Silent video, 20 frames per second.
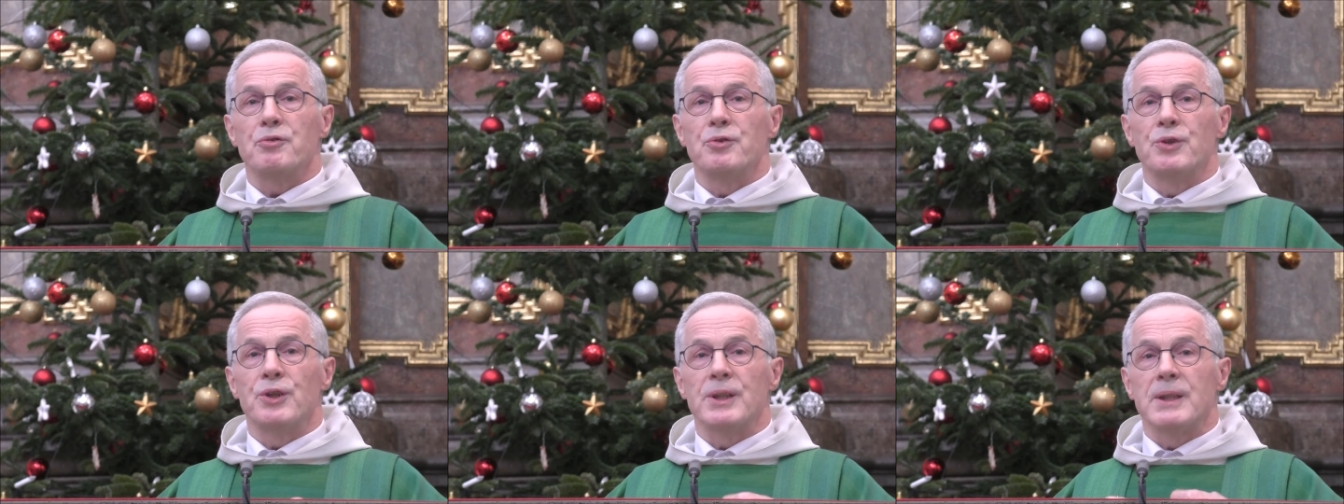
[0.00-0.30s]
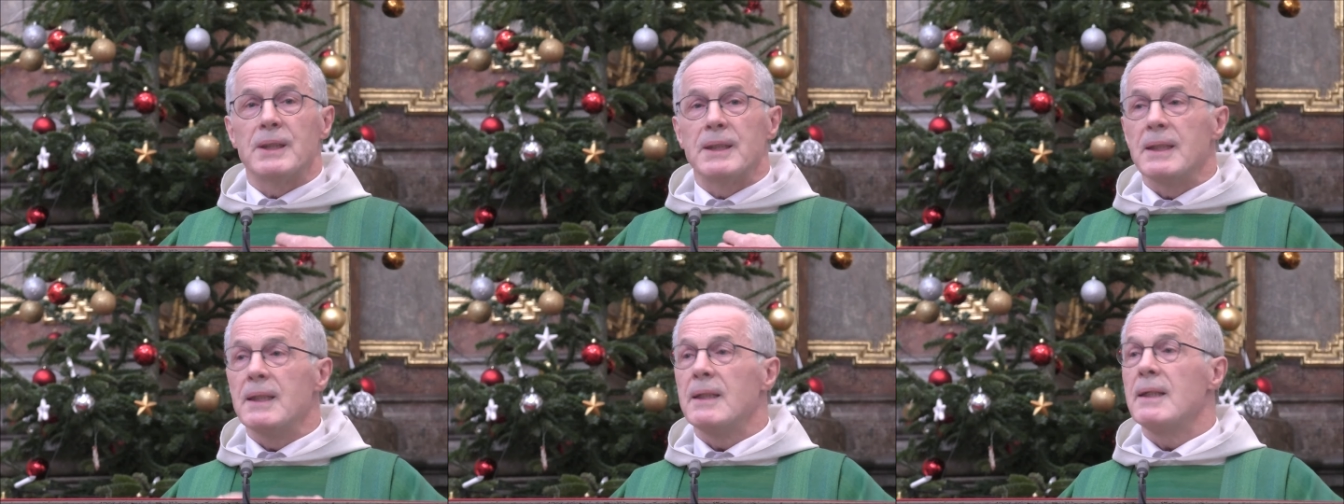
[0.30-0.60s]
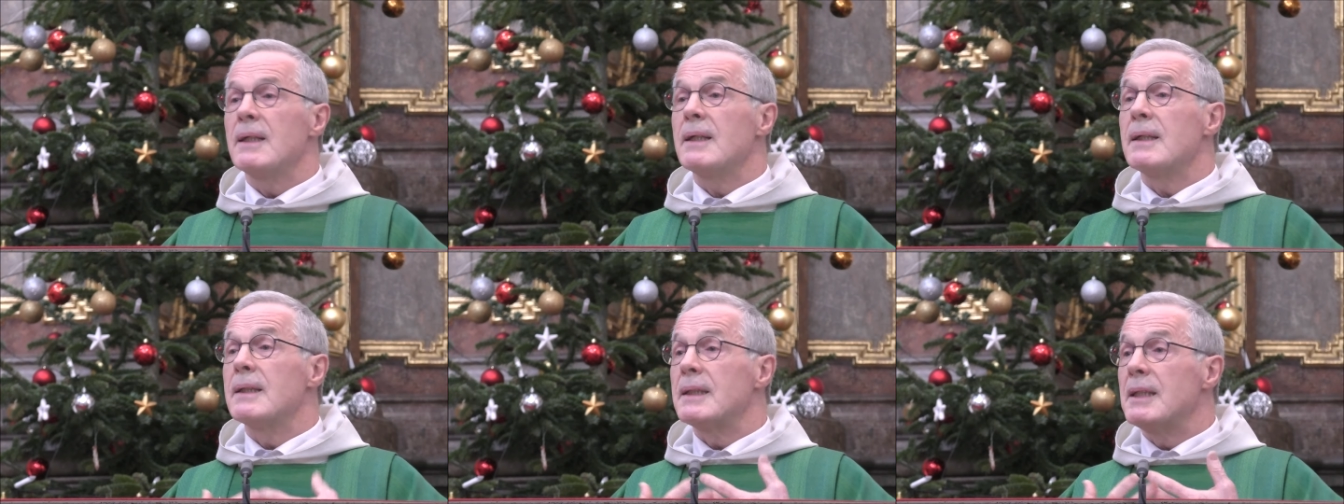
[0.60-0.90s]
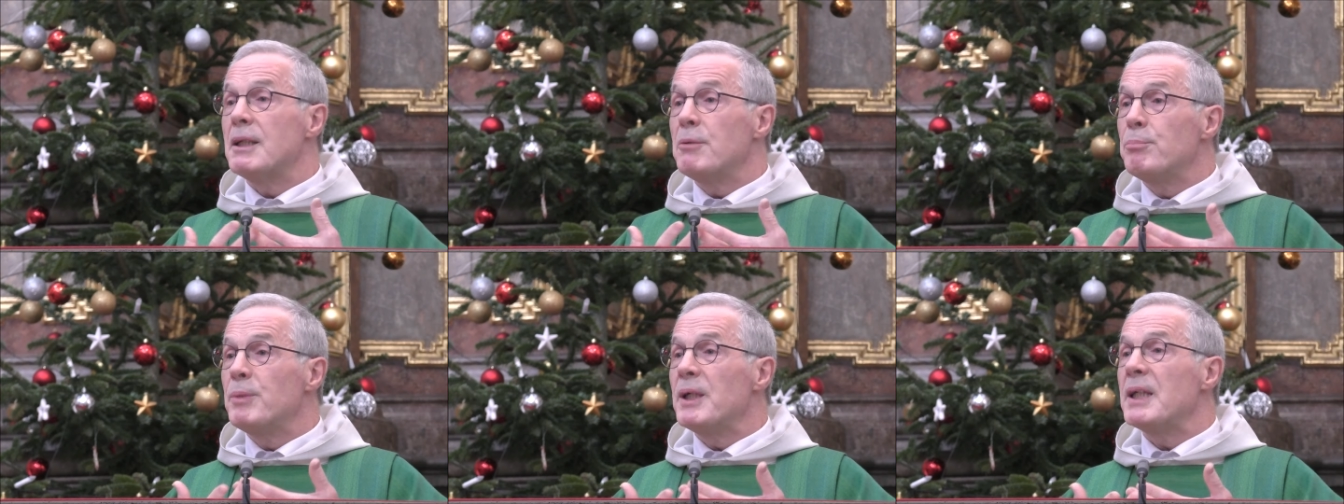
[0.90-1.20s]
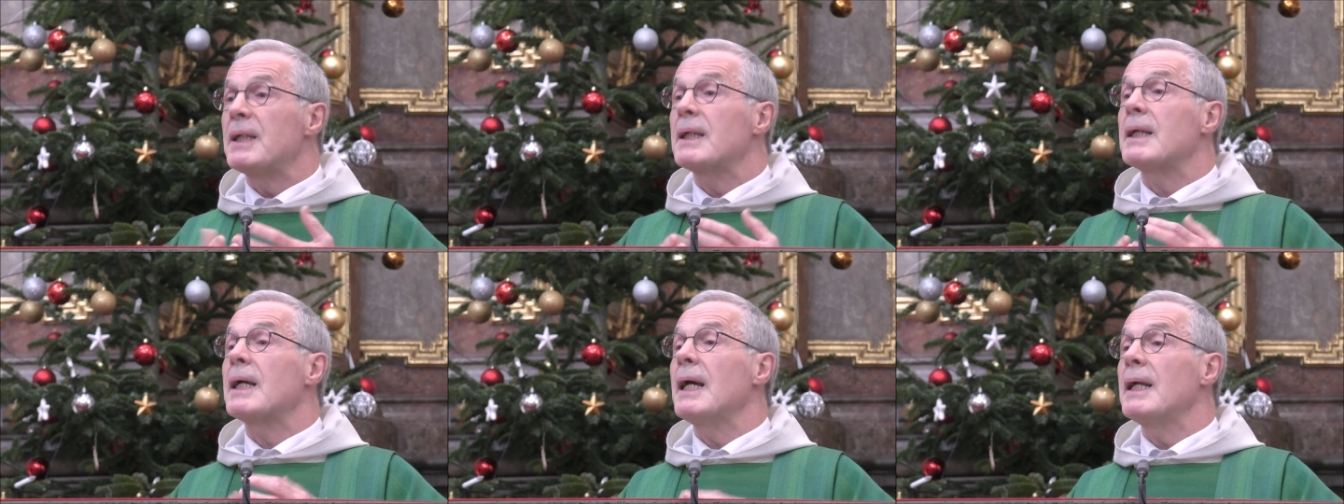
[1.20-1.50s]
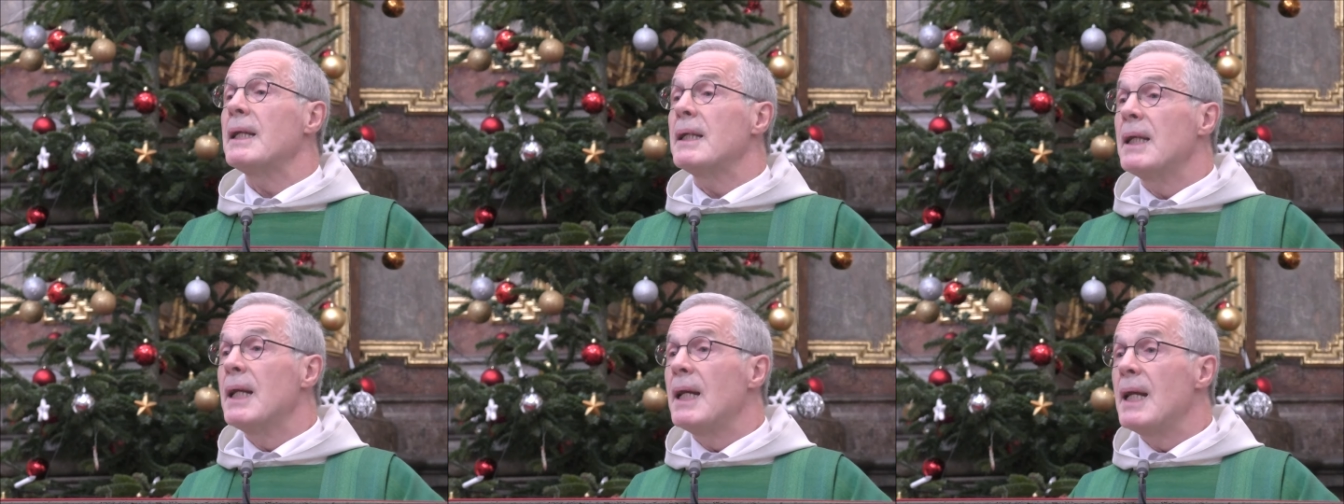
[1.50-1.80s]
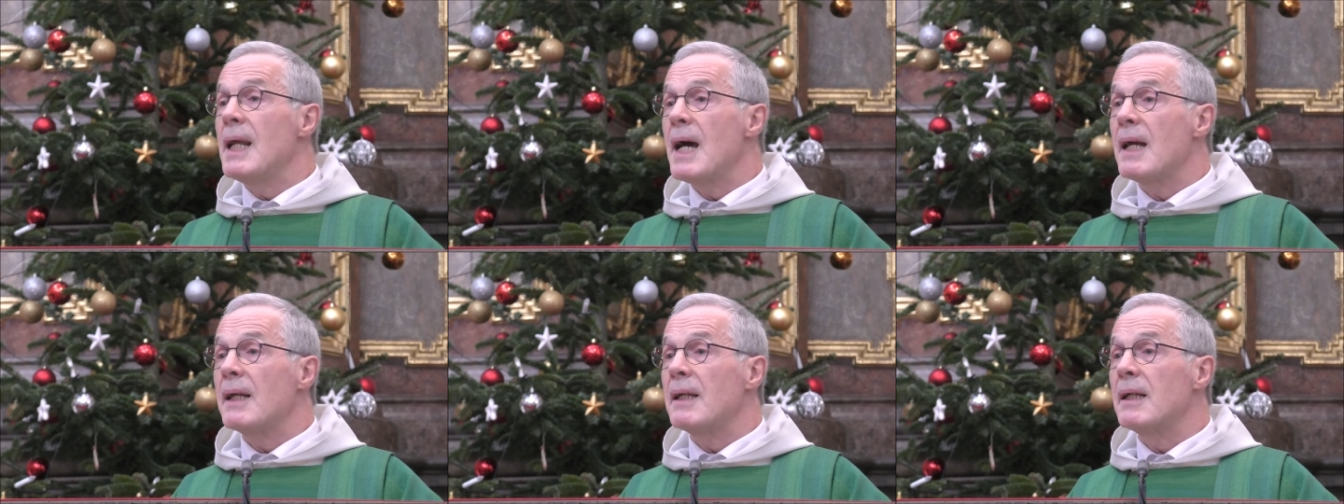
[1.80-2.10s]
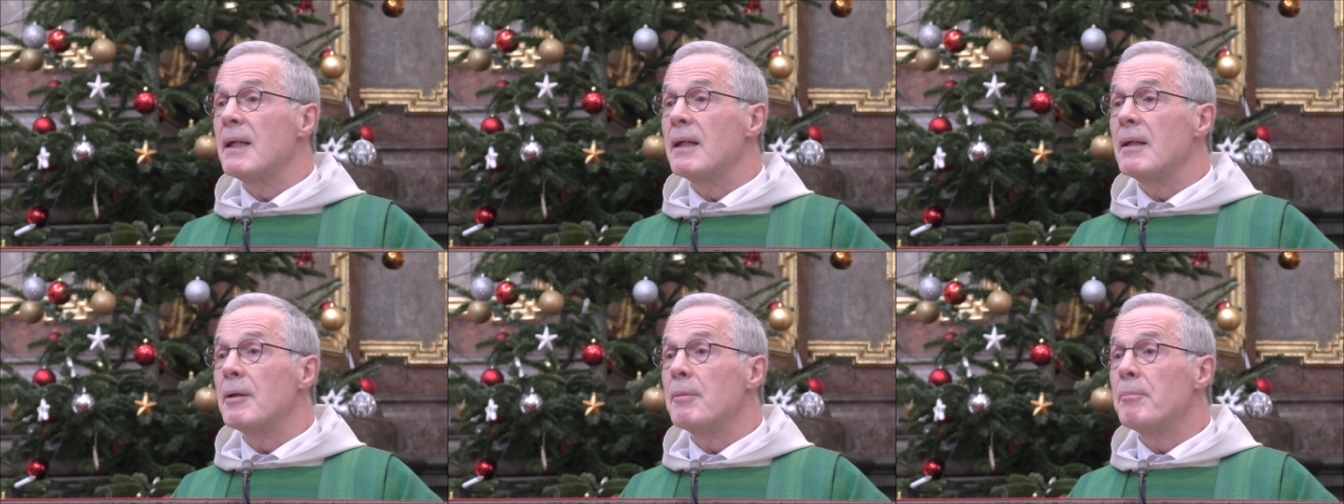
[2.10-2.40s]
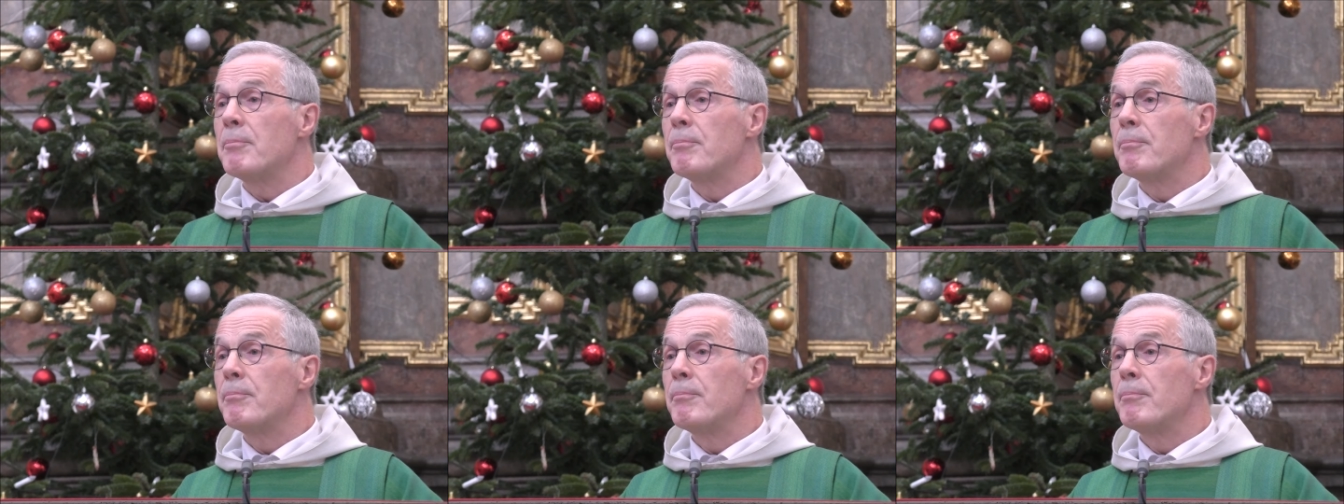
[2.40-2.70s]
für die, die mich kennenlernen.